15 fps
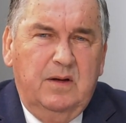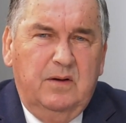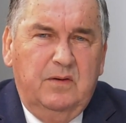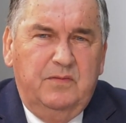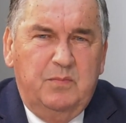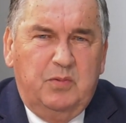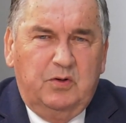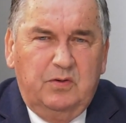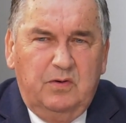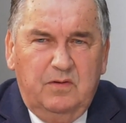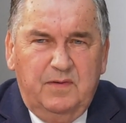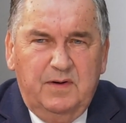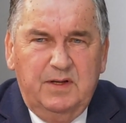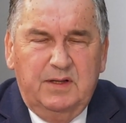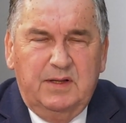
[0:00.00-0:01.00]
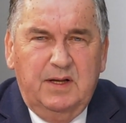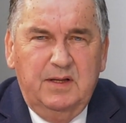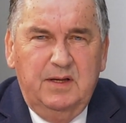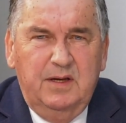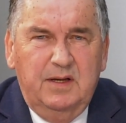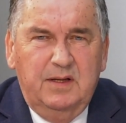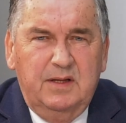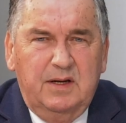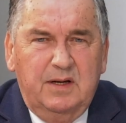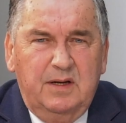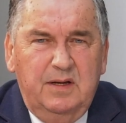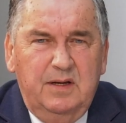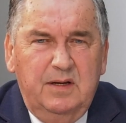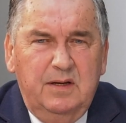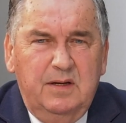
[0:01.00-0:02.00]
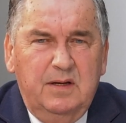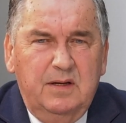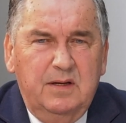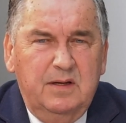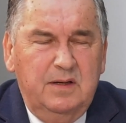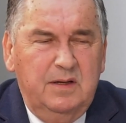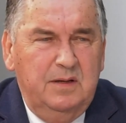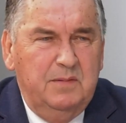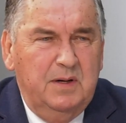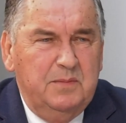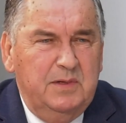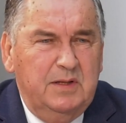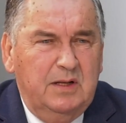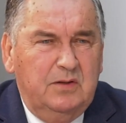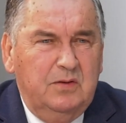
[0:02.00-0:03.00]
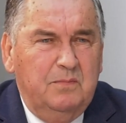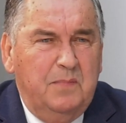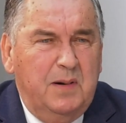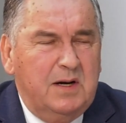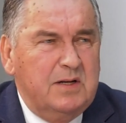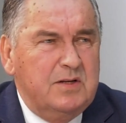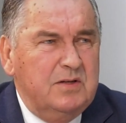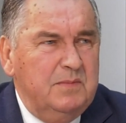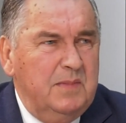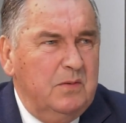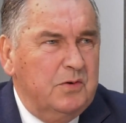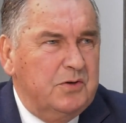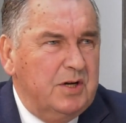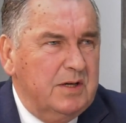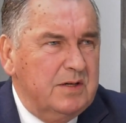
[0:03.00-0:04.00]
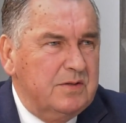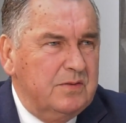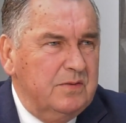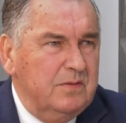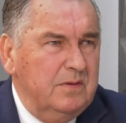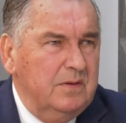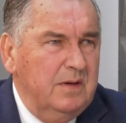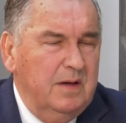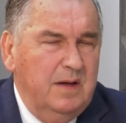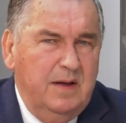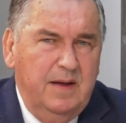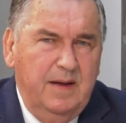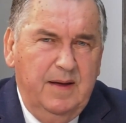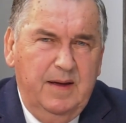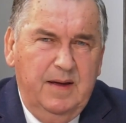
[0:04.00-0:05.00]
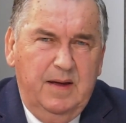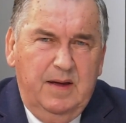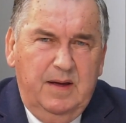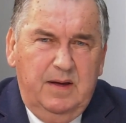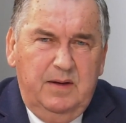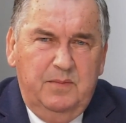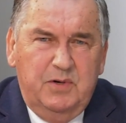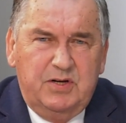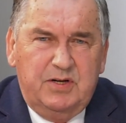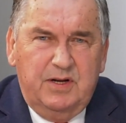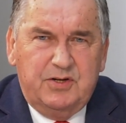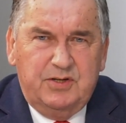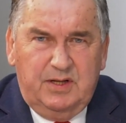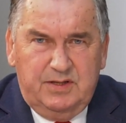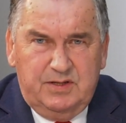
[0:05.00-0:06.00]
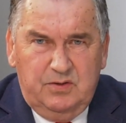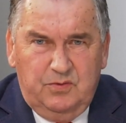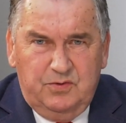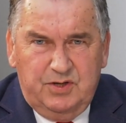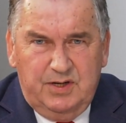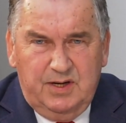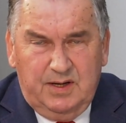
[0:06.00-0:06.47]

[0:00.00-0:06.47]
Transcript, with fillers: o wyprodukowanie taniej energii i mamy na to bardzo mało czasu. I myślę, że tacy ludzie